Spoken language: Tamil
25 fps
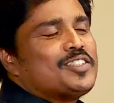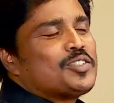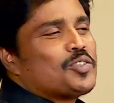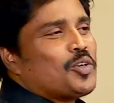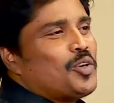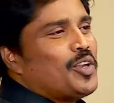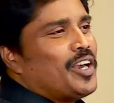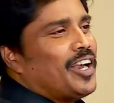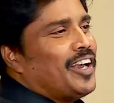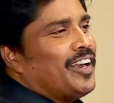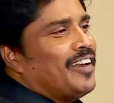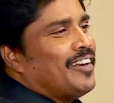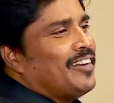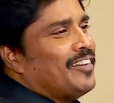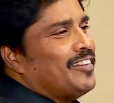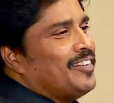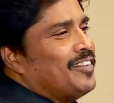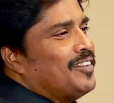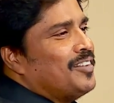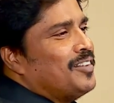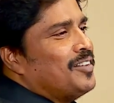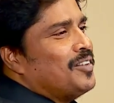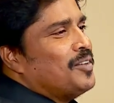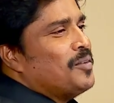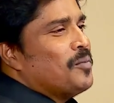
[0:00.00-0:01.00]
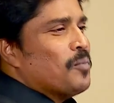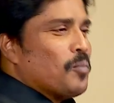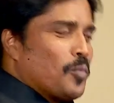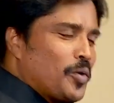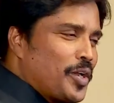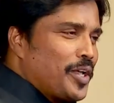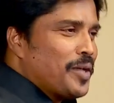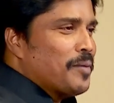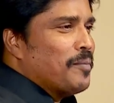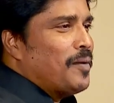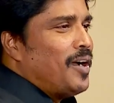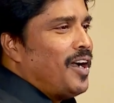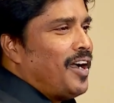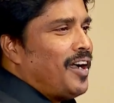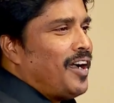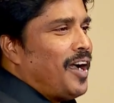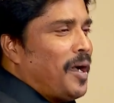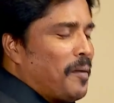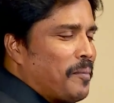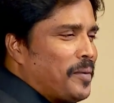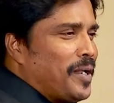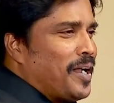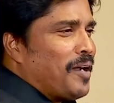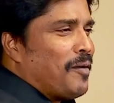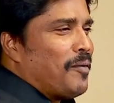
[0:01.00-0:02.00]
சொல்லுங்கள் முடியுமா
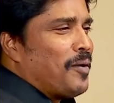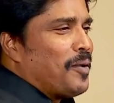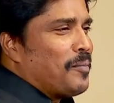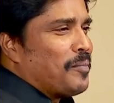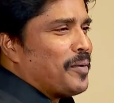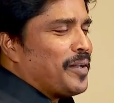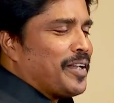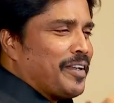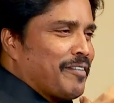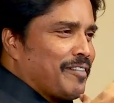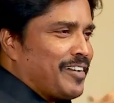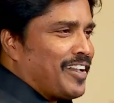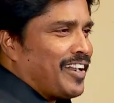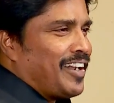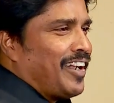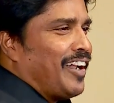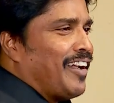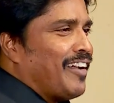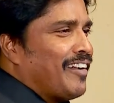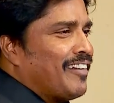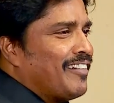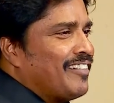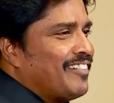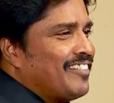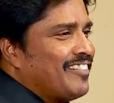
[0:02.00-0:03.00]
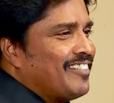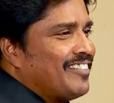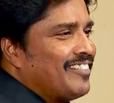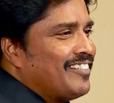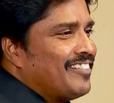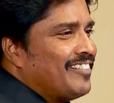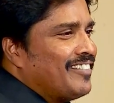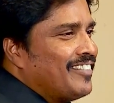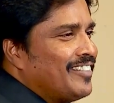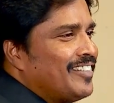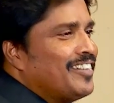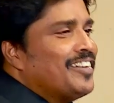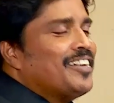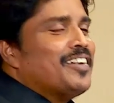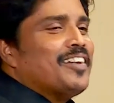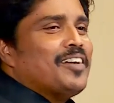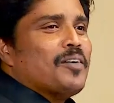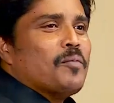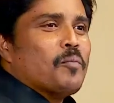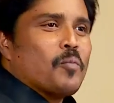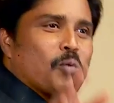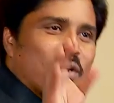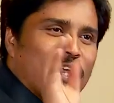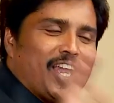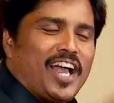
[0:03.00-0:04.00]
அப்புறம் எங்க கவலைப்படுறீங்க விட்டுருங்க
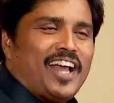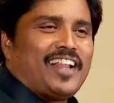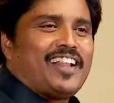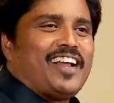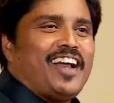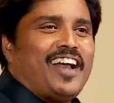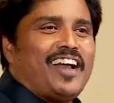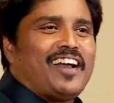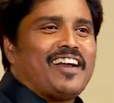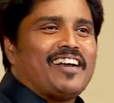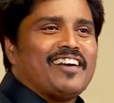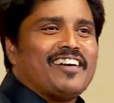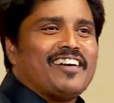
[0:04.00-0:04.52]
முடியாதா